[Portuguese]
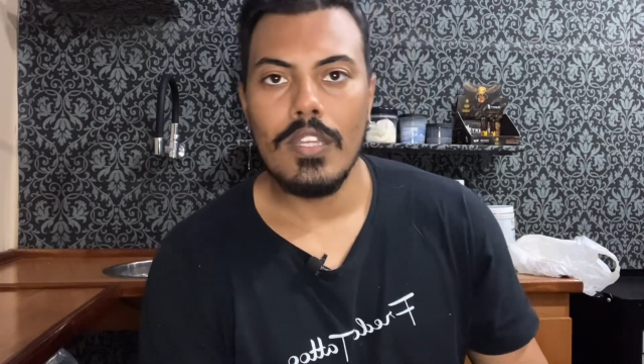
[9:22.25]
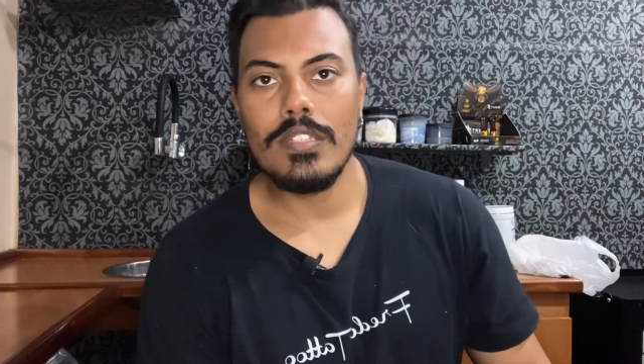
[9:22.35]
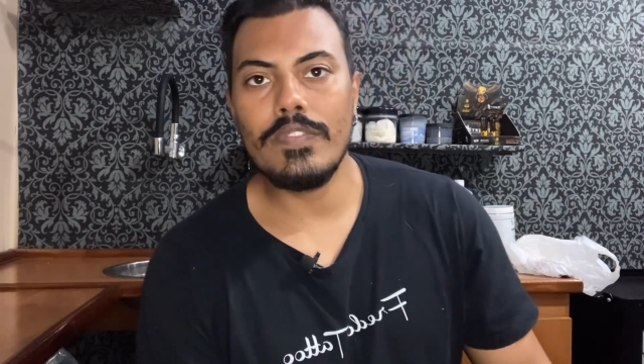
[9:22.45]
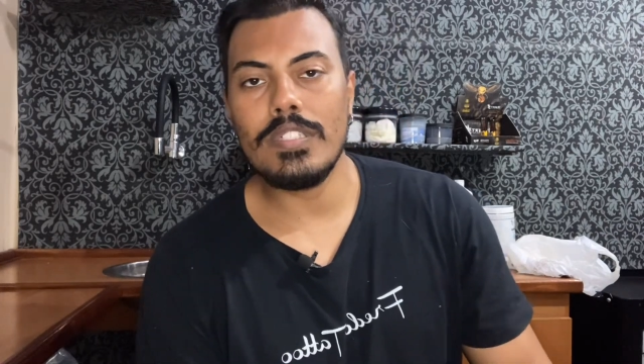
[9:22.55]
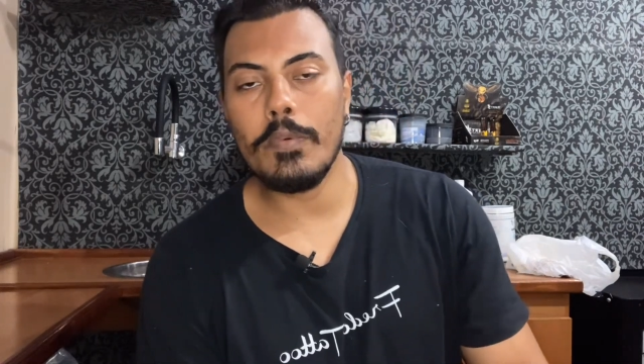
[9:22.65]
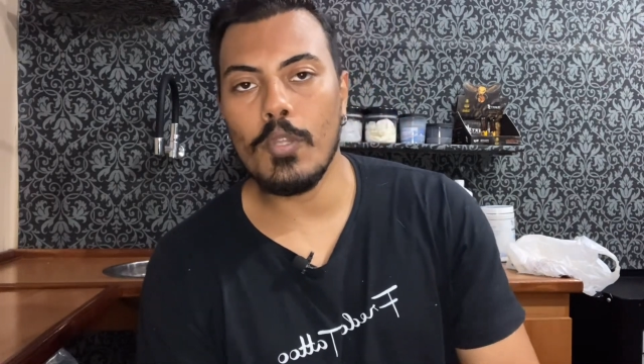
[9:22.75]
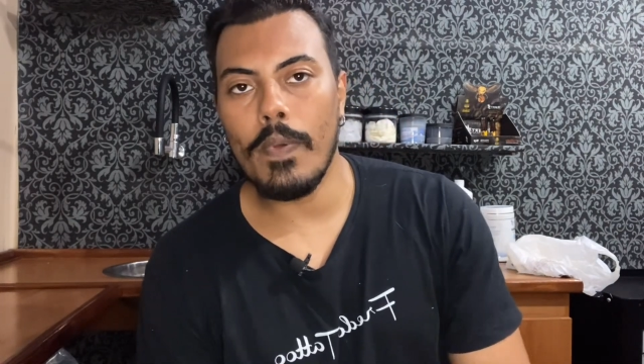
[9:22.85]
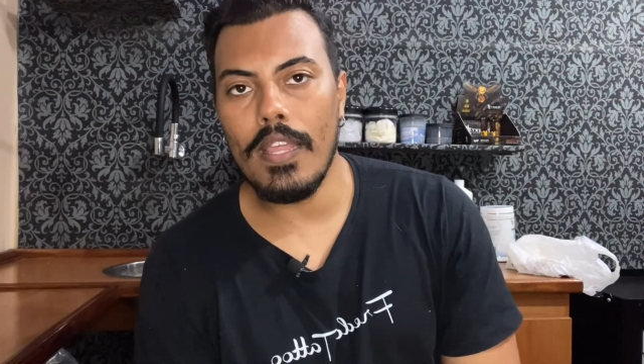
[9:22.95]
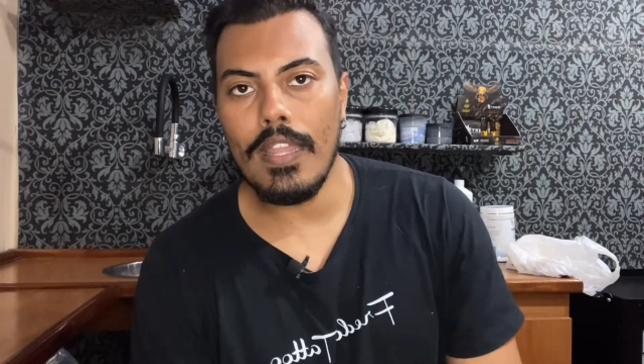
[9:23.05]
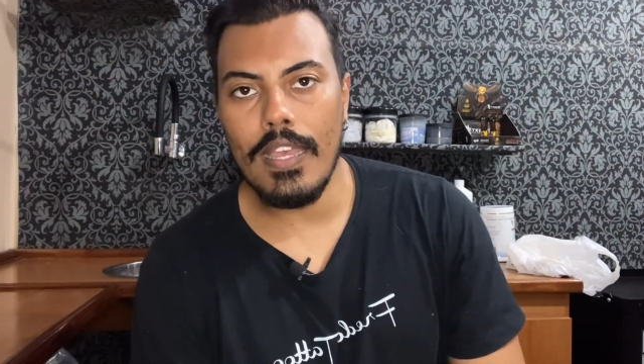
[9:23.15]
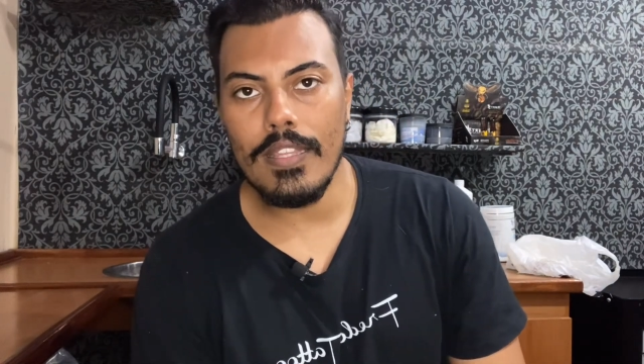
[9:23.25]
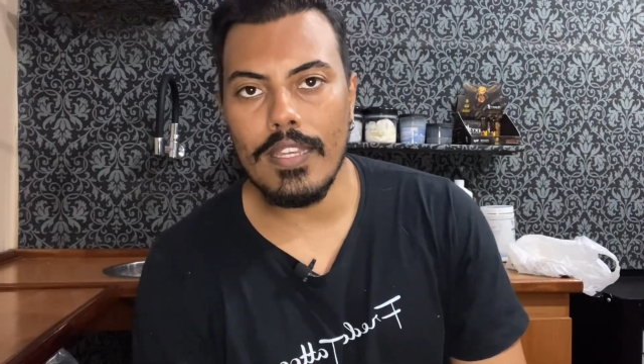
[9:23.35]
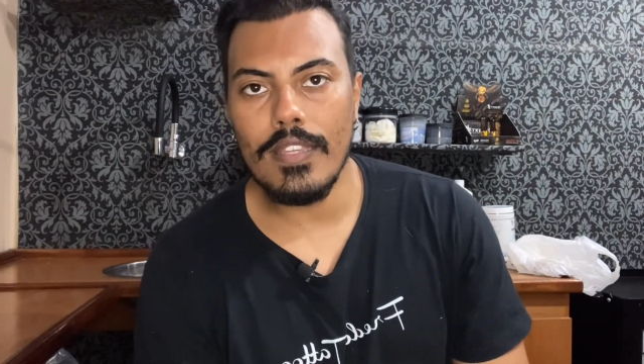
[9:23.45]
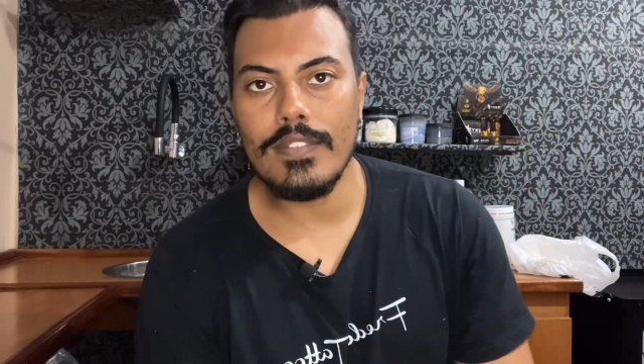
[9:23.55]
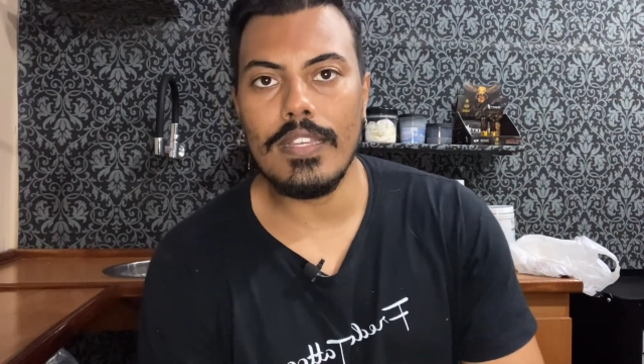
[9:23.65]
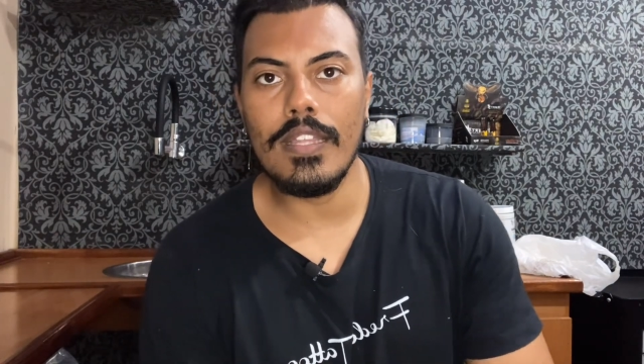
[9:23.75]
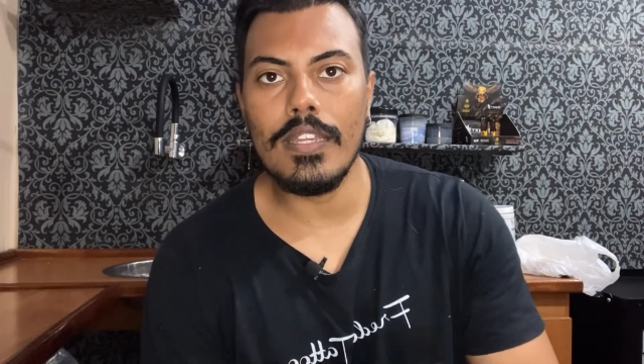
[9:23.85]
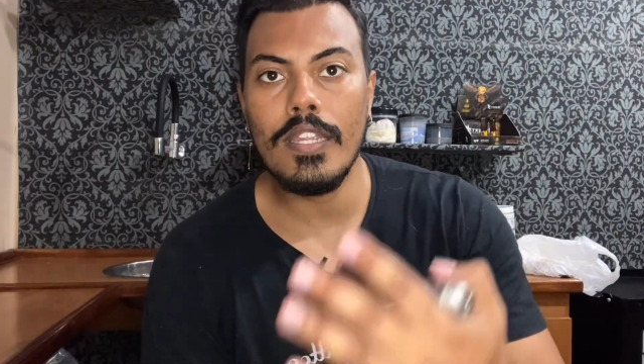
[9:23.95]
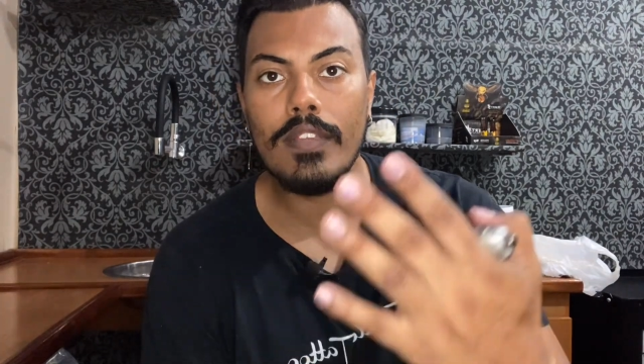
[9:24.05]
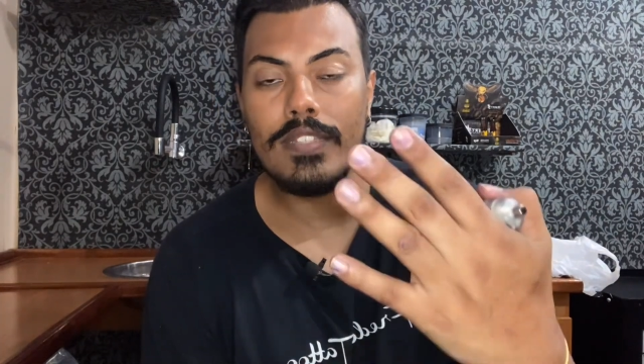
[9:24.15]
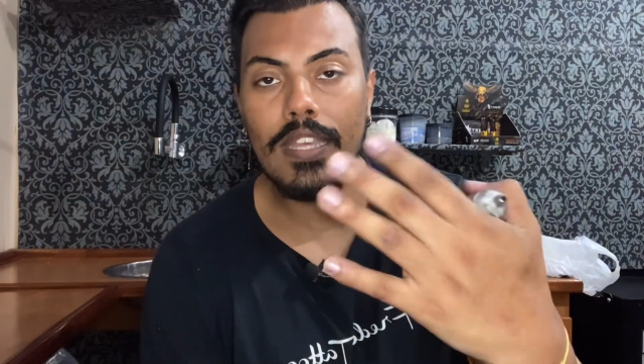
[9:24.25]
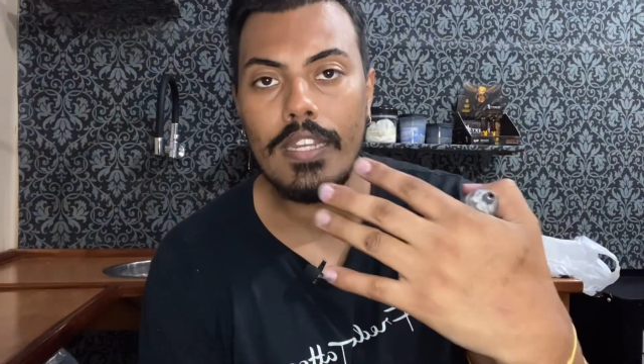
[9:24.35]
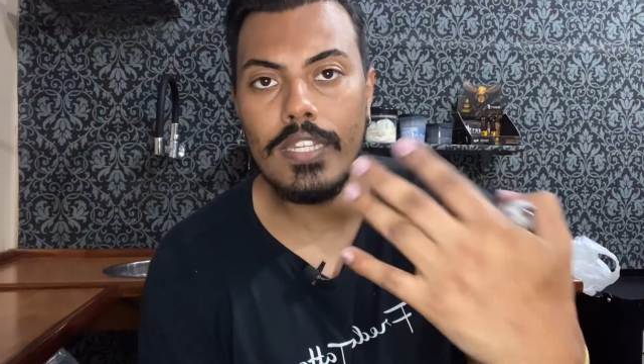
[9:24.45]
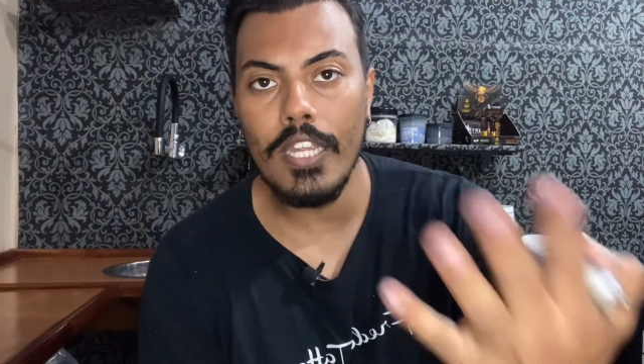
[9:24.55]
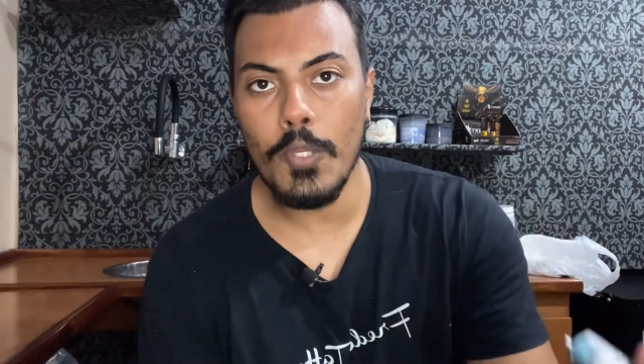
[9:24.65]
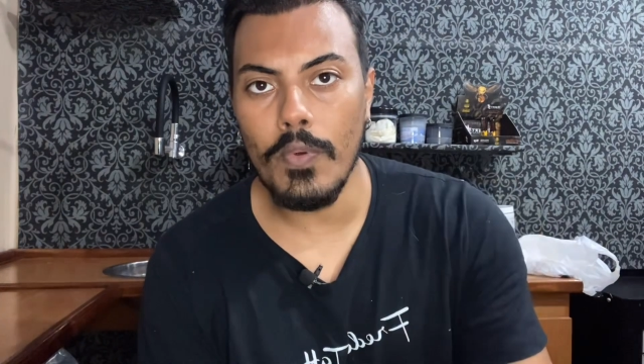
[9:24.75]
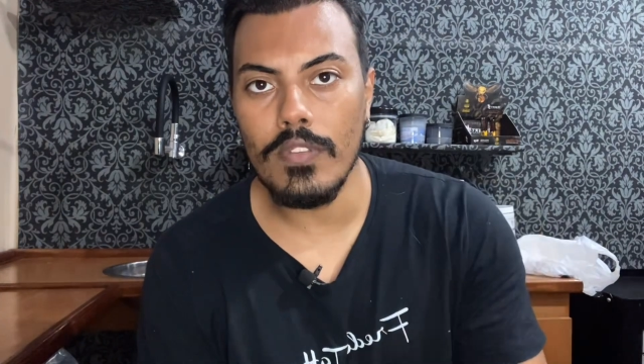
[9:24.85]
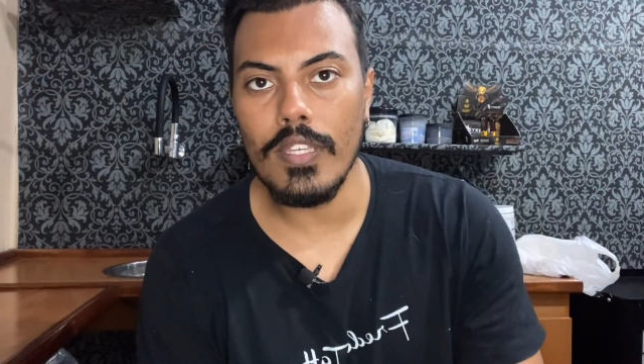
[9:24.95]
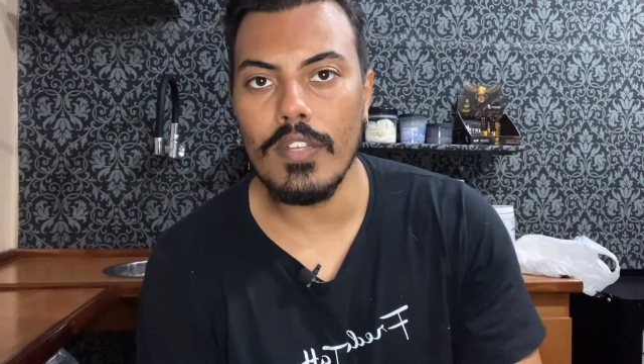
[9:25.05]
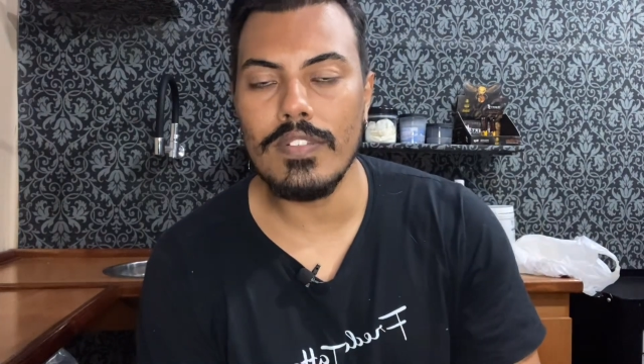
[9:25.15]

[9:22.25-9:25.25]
se você mandou para a elétrica, se, ela, se eles responderam,